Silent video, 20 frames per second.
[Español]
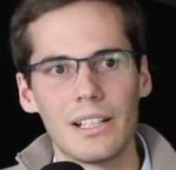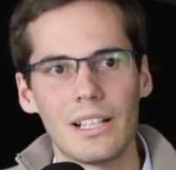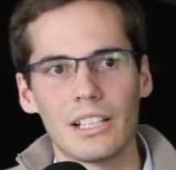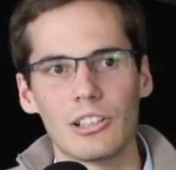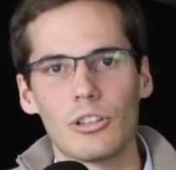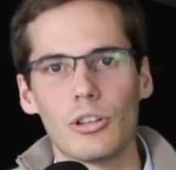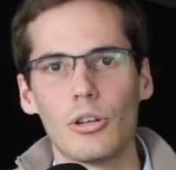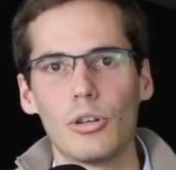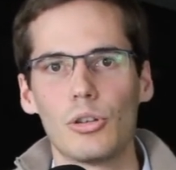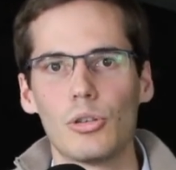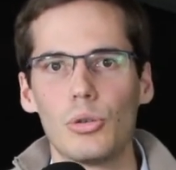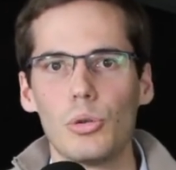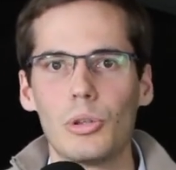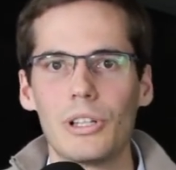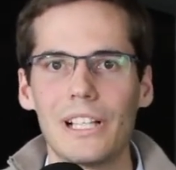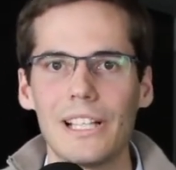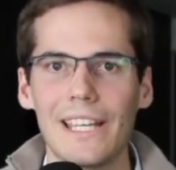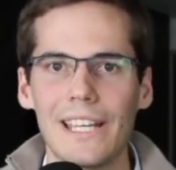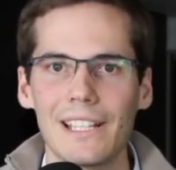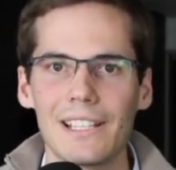a todos sus
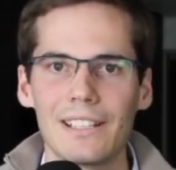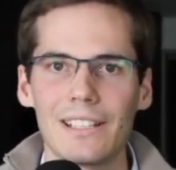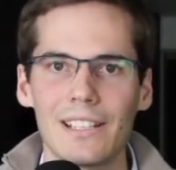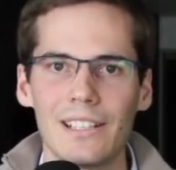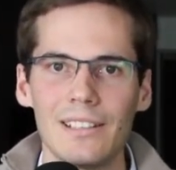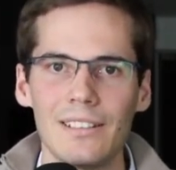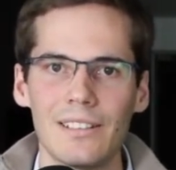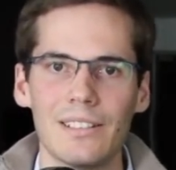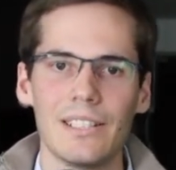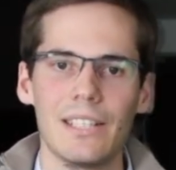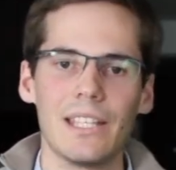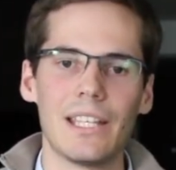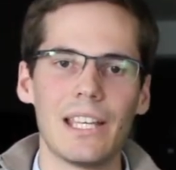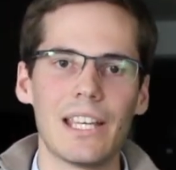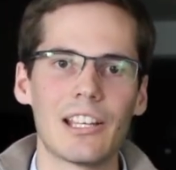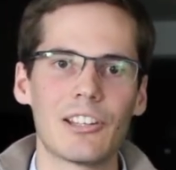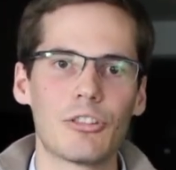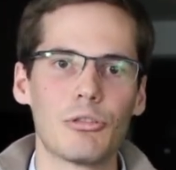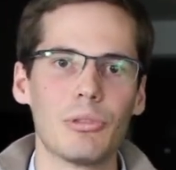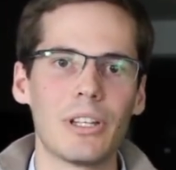clientes y
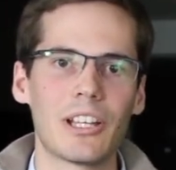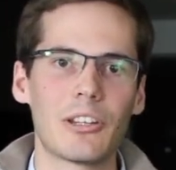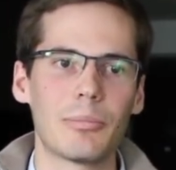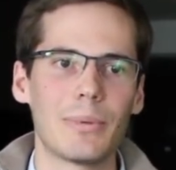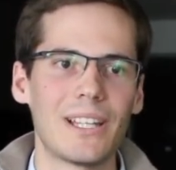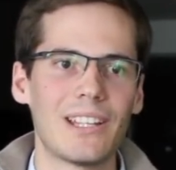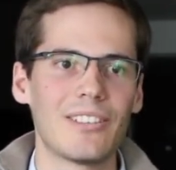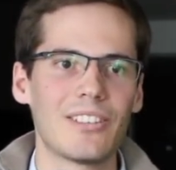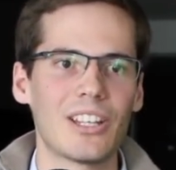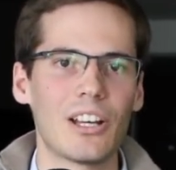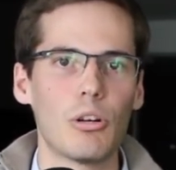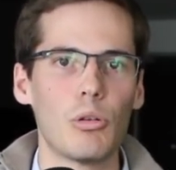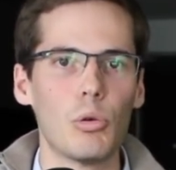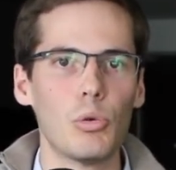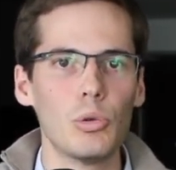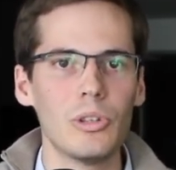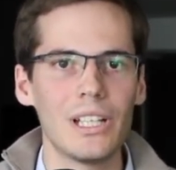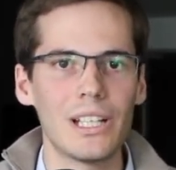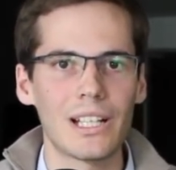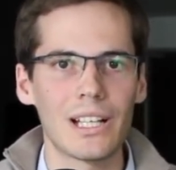es una experiencia
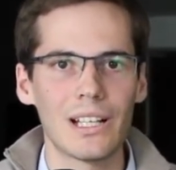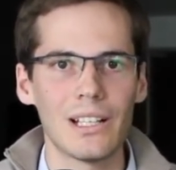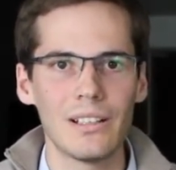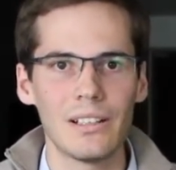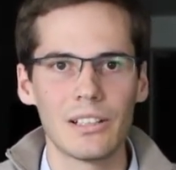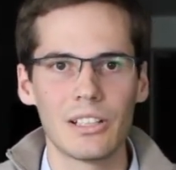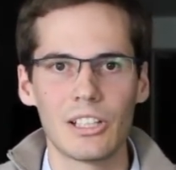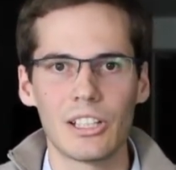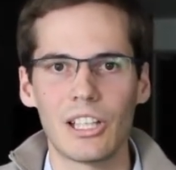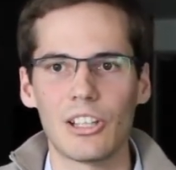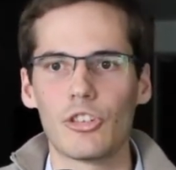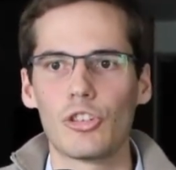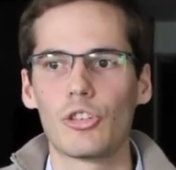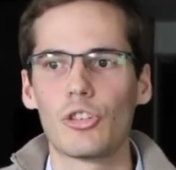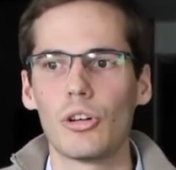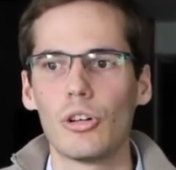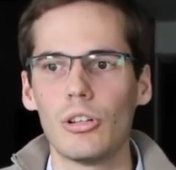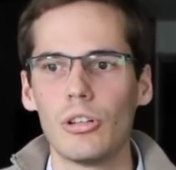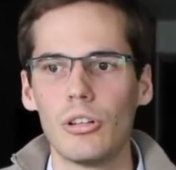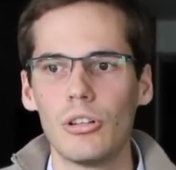única que
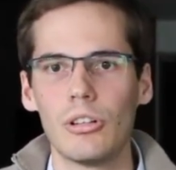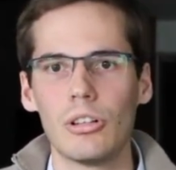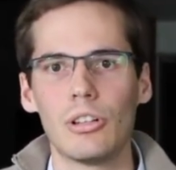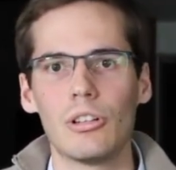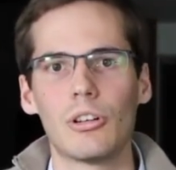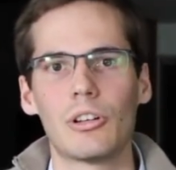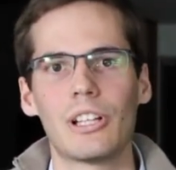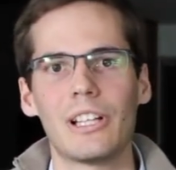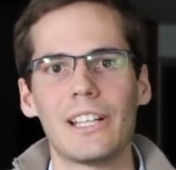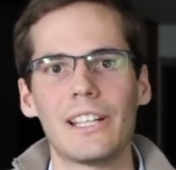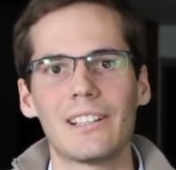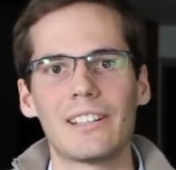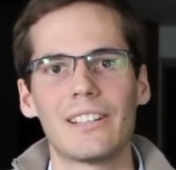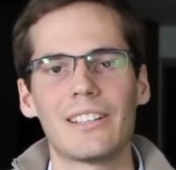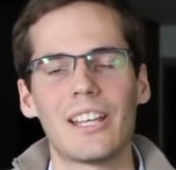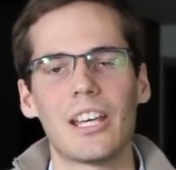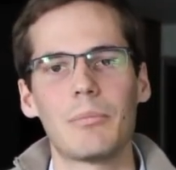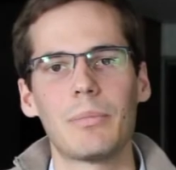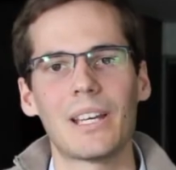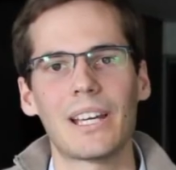solo los
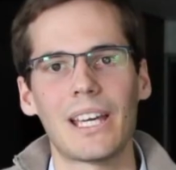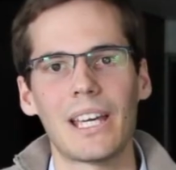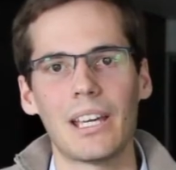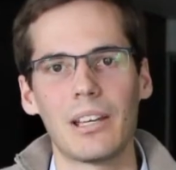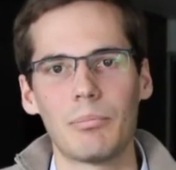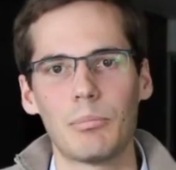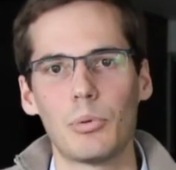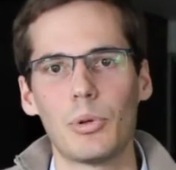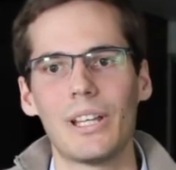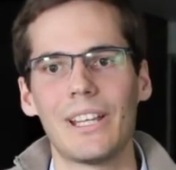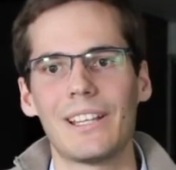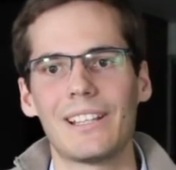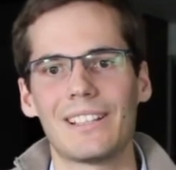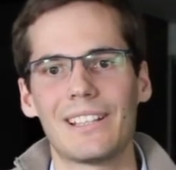clientes de AMG pueden